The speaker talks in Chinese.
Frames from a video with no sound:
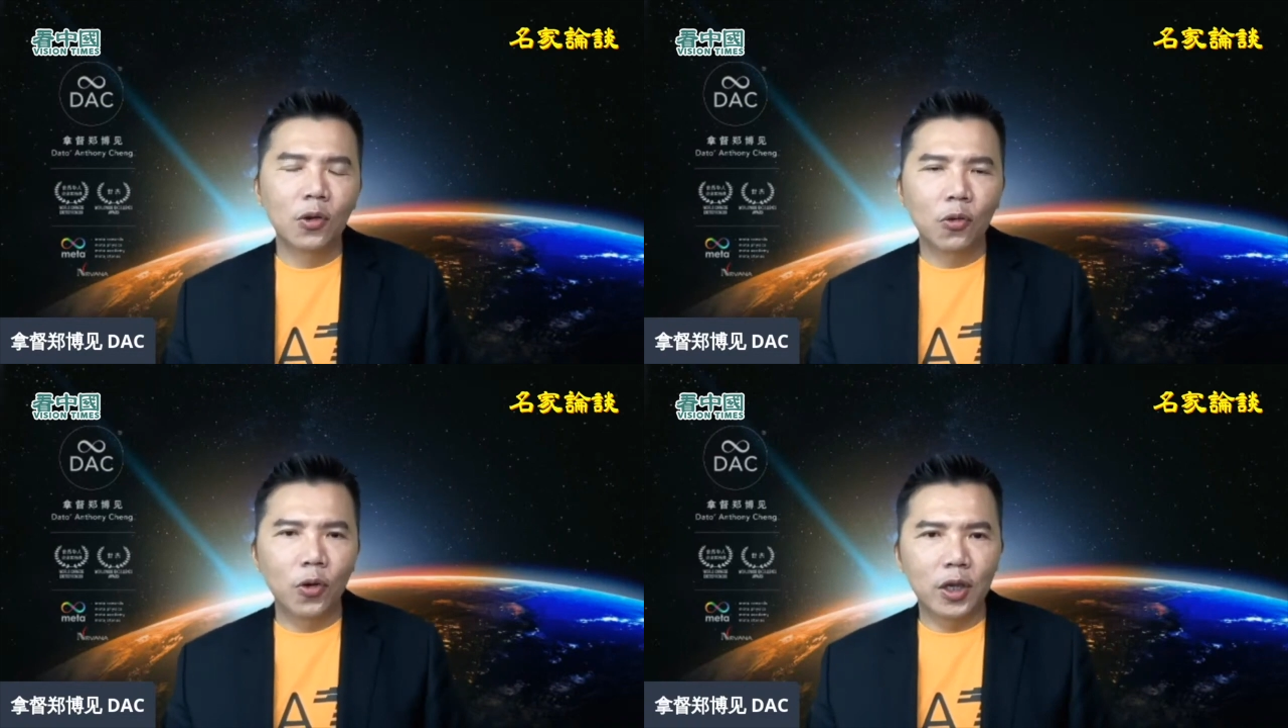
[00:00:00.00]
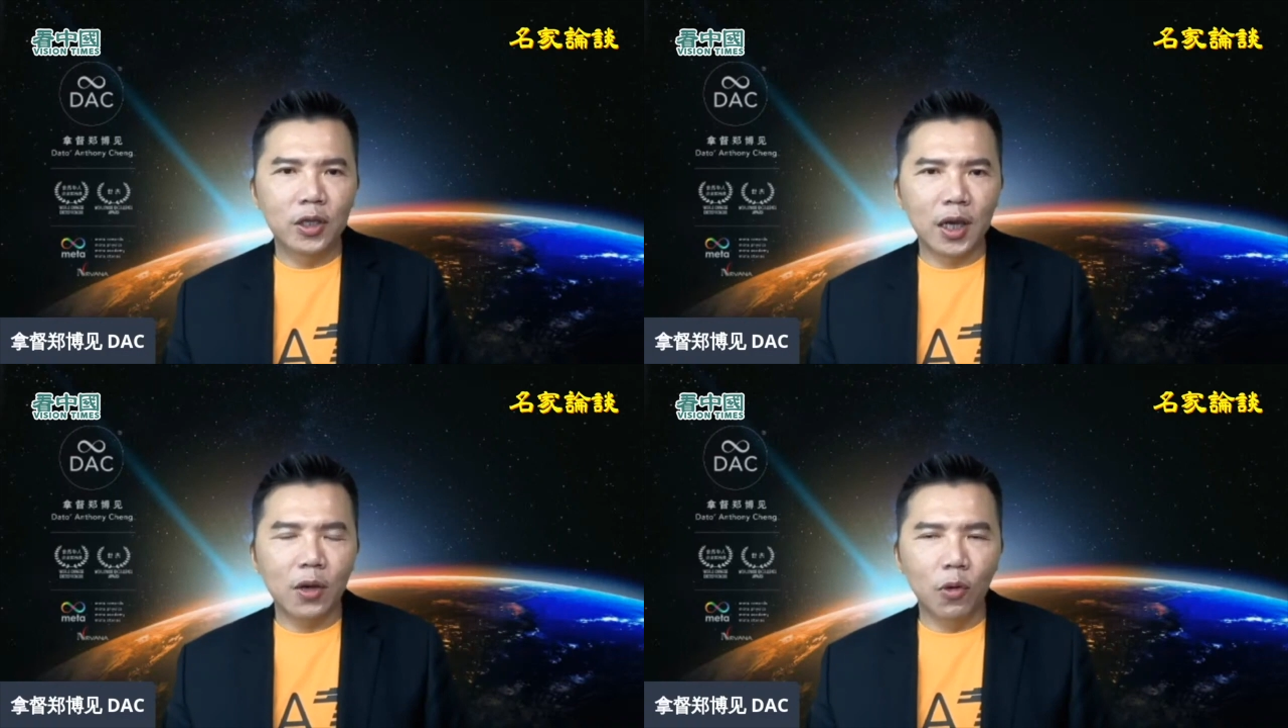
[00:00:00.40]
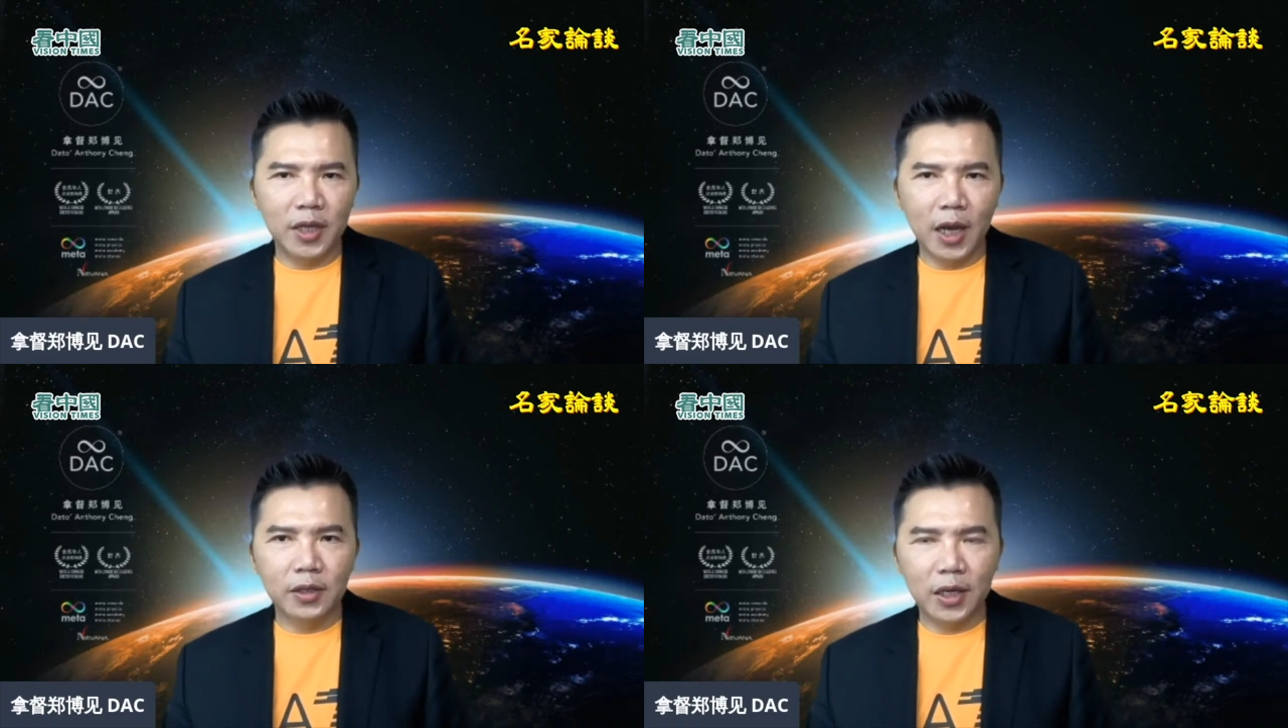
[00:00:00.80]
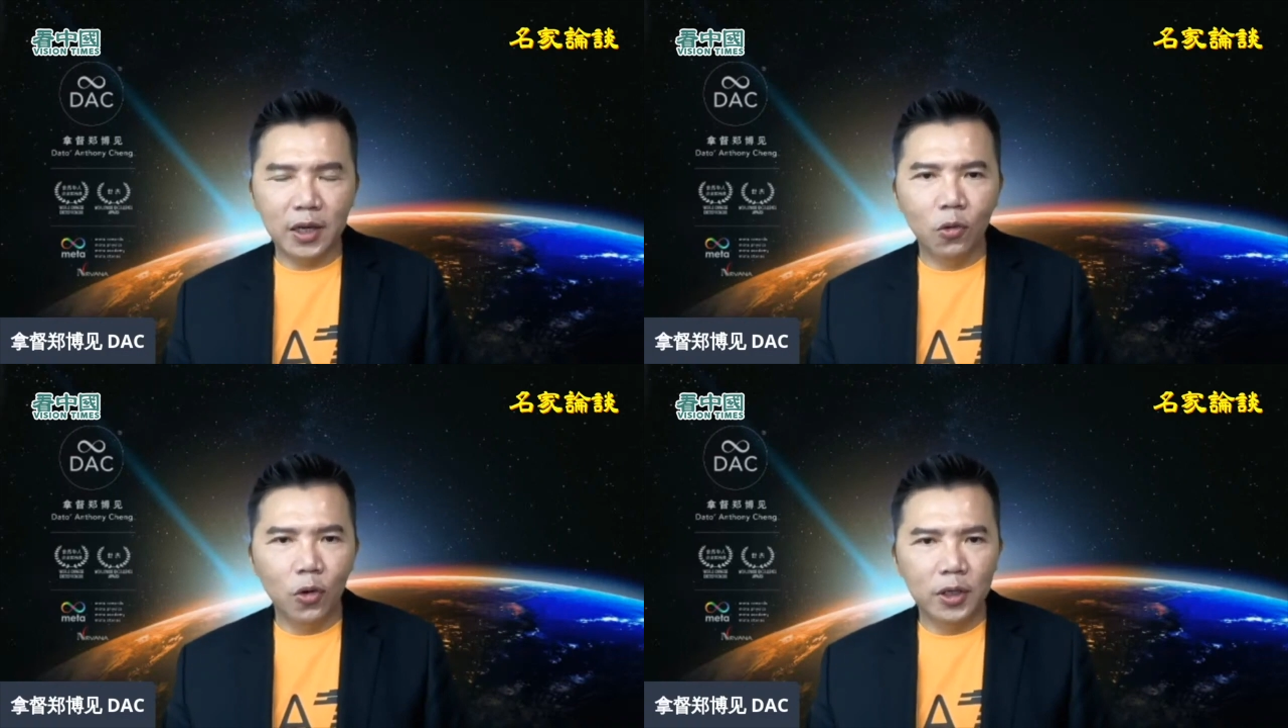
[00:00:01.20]
会在我相
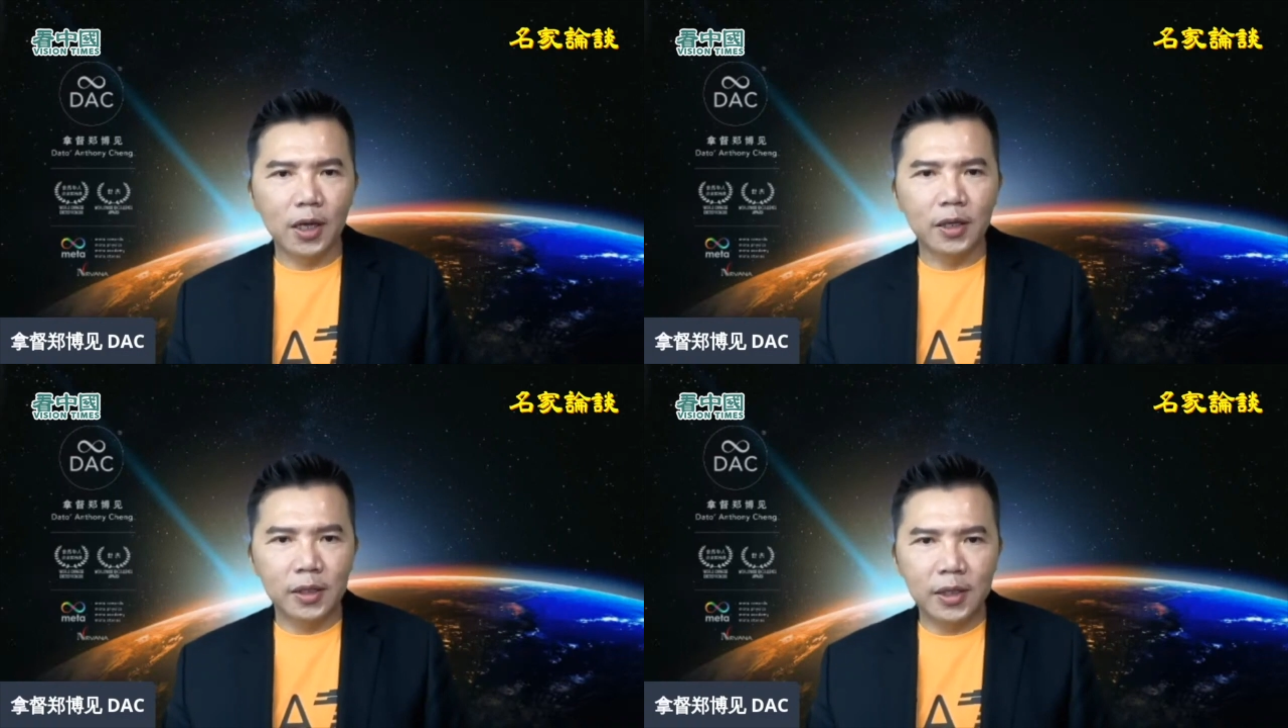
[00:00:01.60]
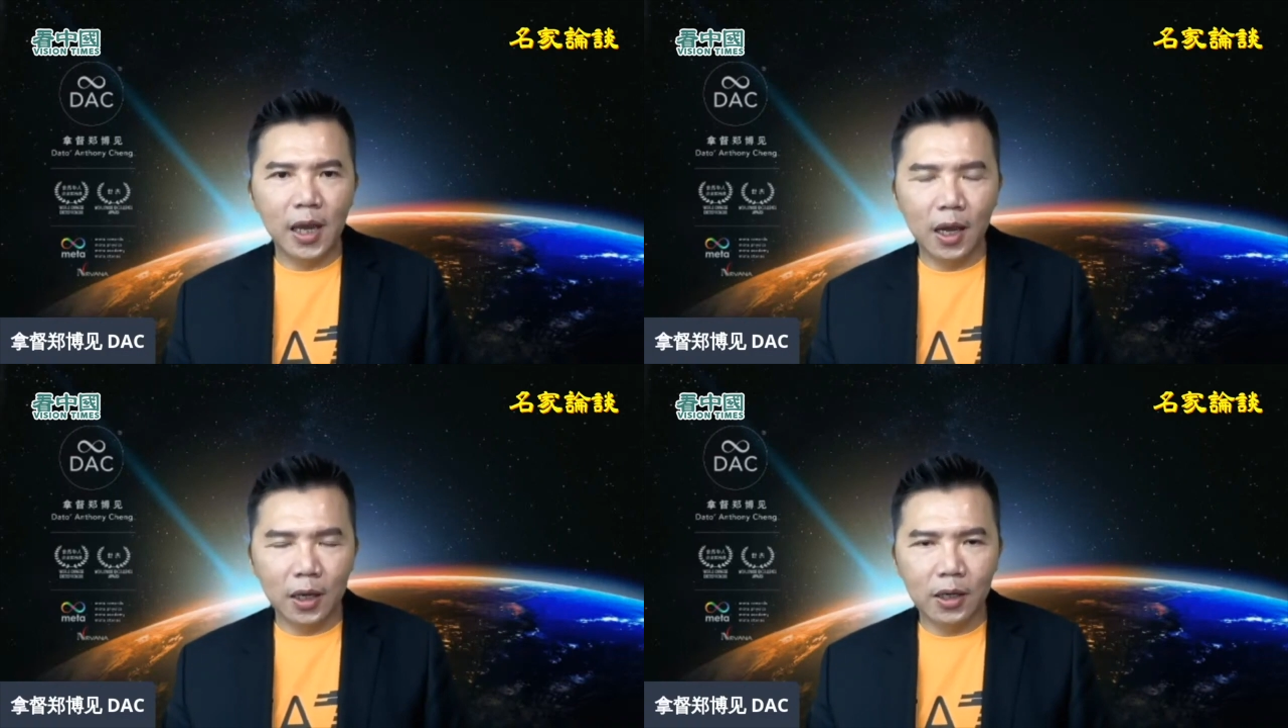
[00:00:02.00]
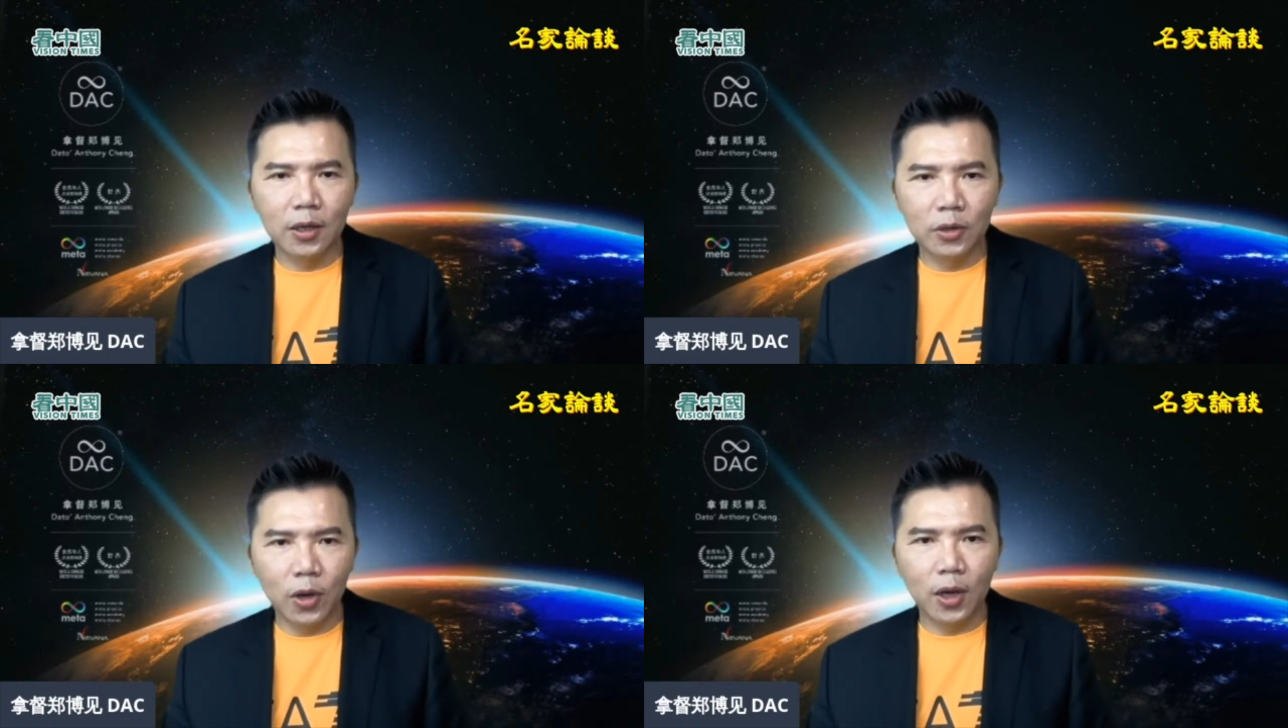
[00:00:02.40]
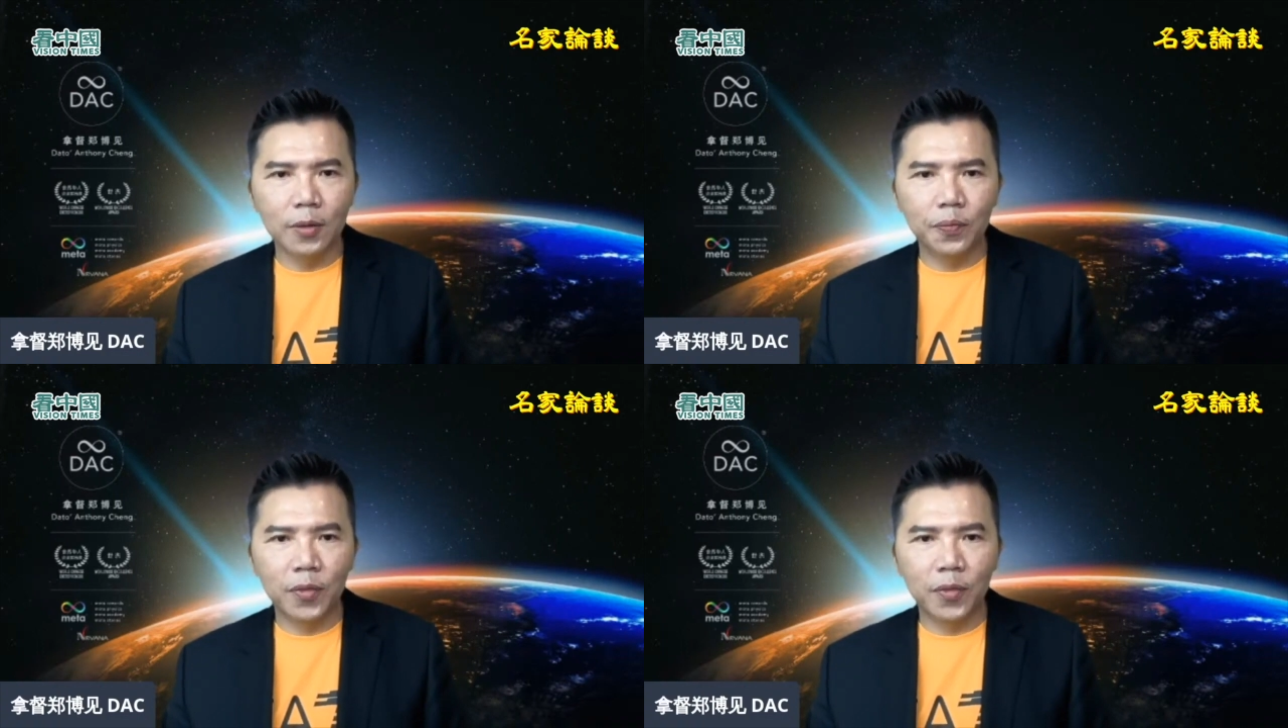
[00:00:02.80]
信会在下个月